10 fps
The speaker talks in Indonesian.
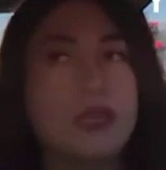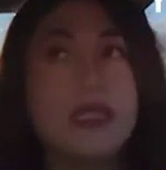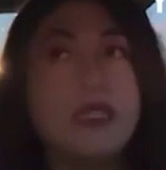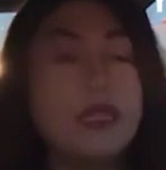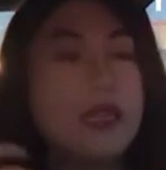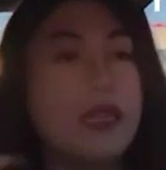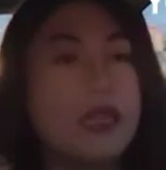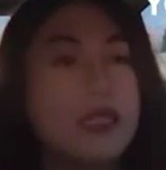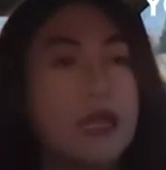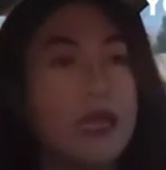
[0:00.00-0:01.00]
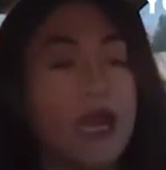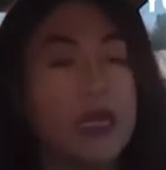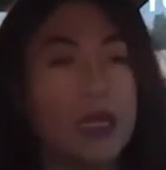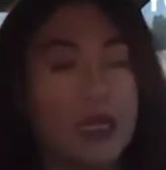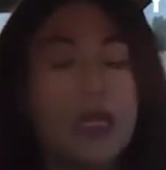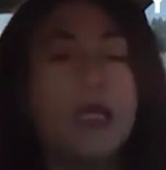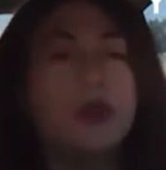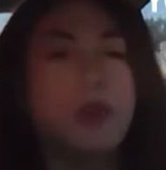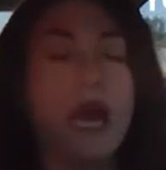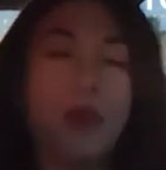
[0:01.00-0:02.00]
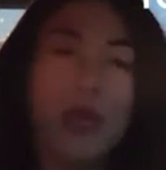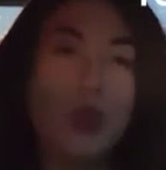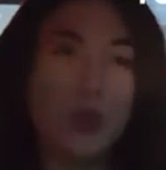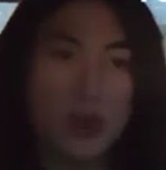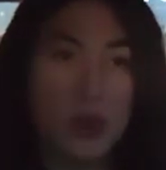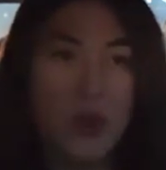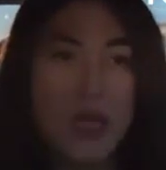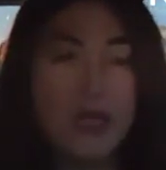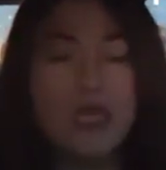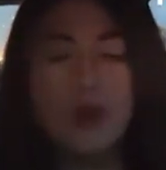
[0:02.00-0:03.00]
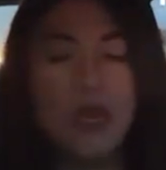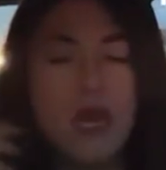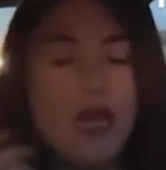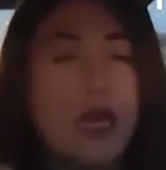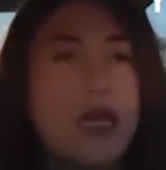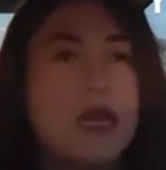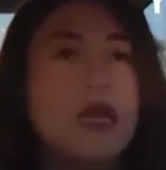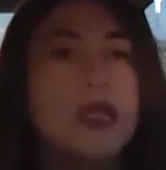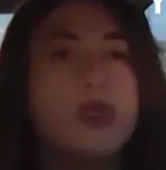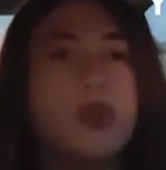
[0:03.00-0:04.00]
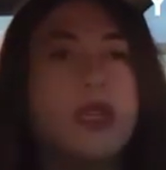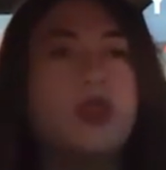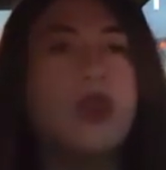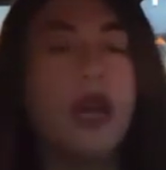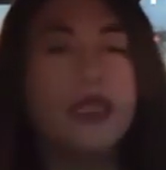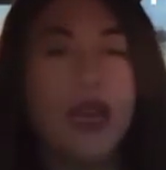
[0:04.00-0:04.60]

jadi si si Rian ini bakal bantuin gue jadi ya udahlah toh dia juga